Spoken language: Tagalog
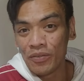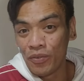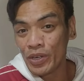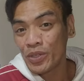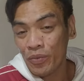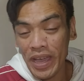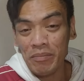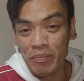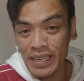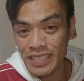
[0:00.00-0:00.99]
4 to
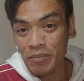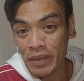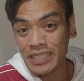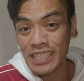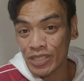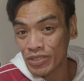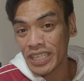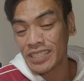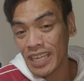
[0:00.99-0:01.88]
5 months ang peak season sa